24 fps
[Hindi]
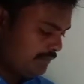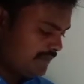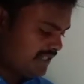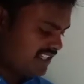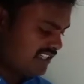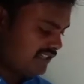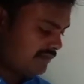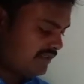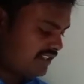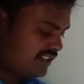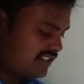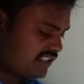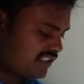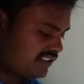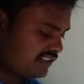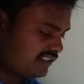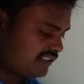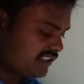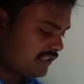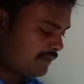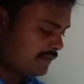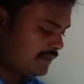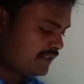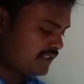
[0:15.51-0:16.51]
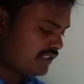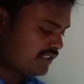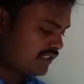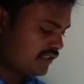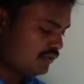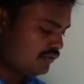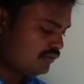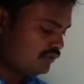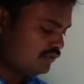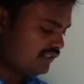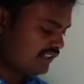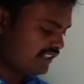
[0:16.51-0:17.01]
विषय में सत्रह परसेंट
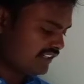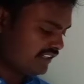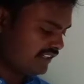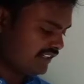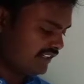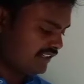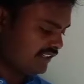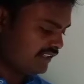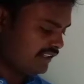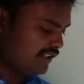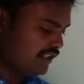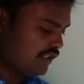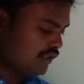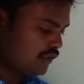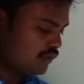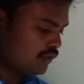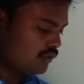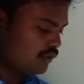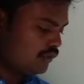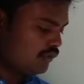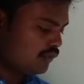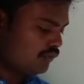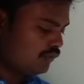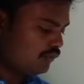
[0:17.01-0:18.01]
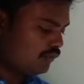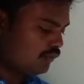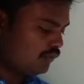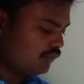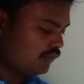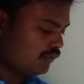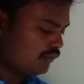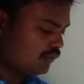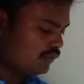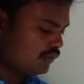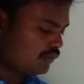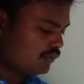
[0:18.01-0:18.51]
अनुत्तीर्ण रहे तो
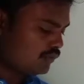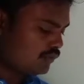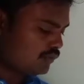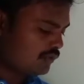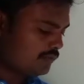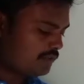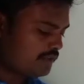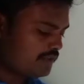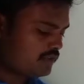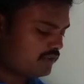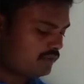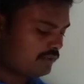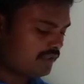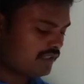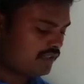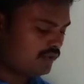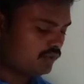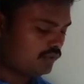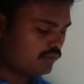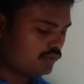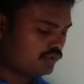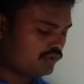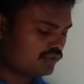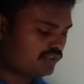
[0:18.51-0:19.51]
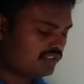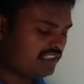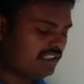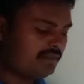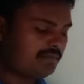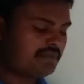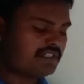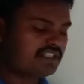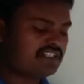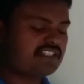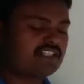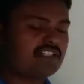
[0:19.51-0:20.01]
उन दोनों विषयों में
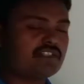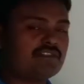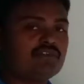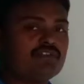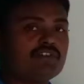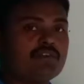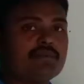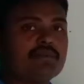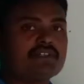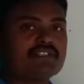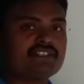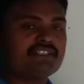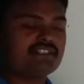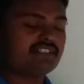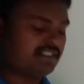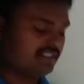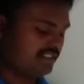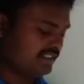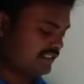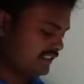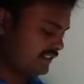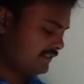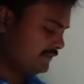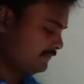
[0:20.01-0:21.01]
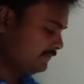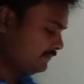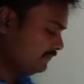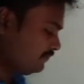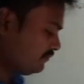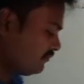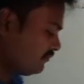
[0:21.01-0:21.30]
उत्तीर्ण परीक्षार्थियों को परसेंट कितना है